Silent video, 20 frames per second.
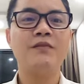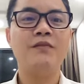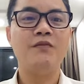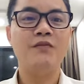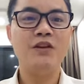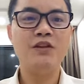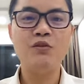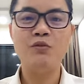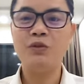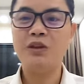
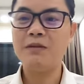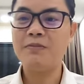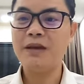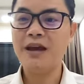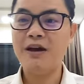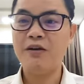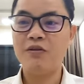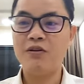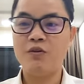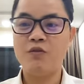Ví dụ tiếp
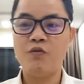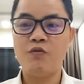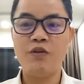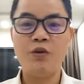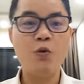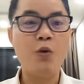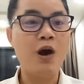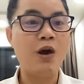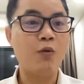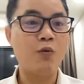theo là cổ
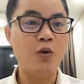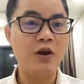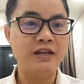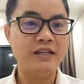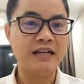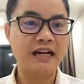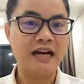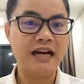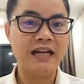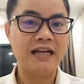phiếu Hoàng Quân
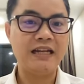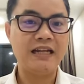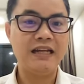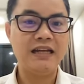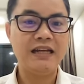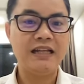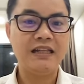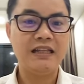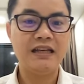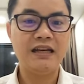chẳng hạn.
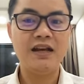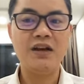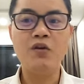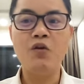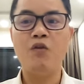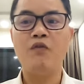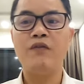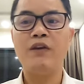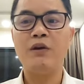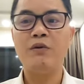Thì cái
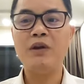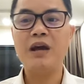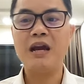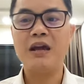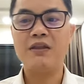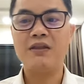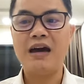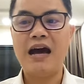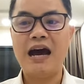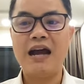cổ phiếu
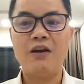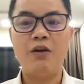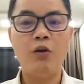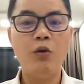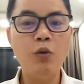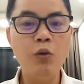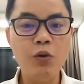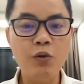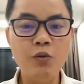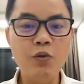này giá nó
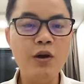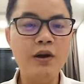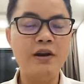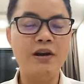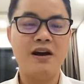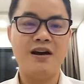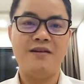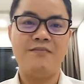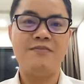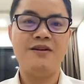luôn luôn
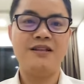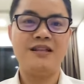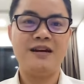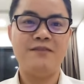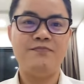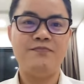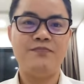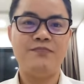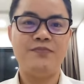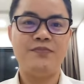ở mức
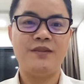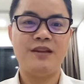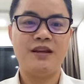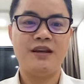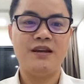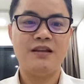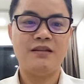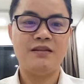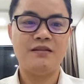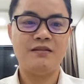thấp
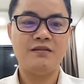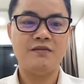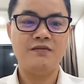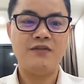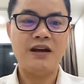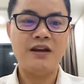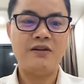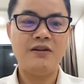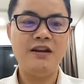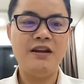
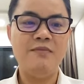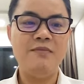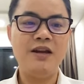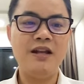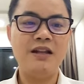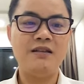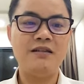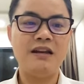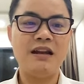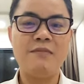và nó niêm
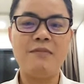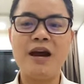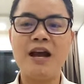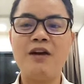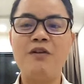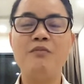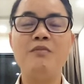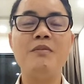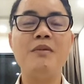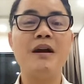yết từ năm hai
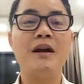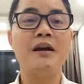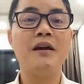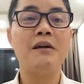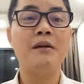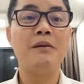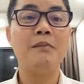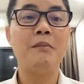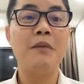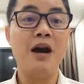không một
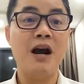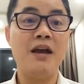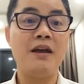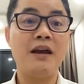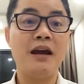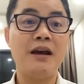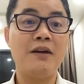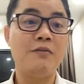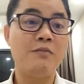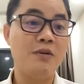không,
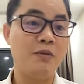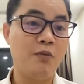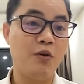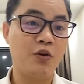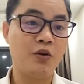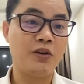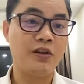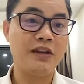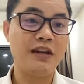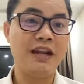hai không một một
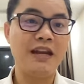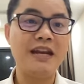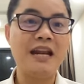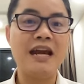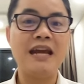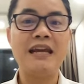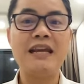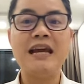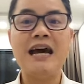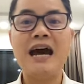thì đến
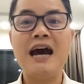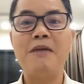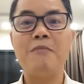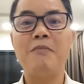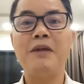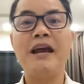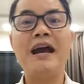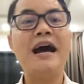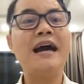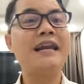nay đã
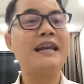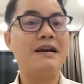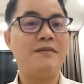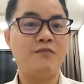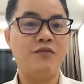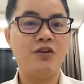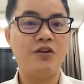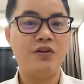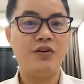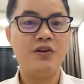mười hai năm
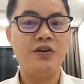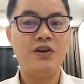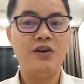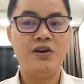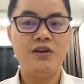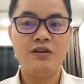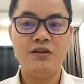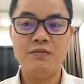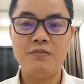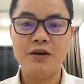rồi,
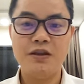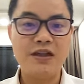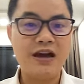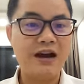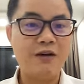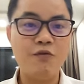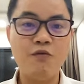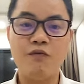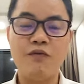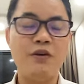nhưng mà
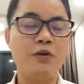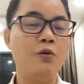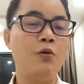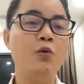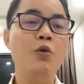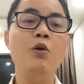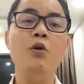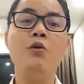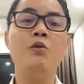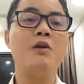giá cổ phiếu
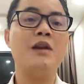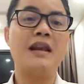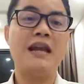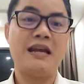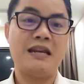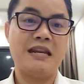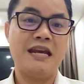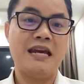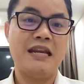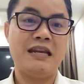luôn luôn
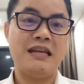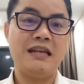này này,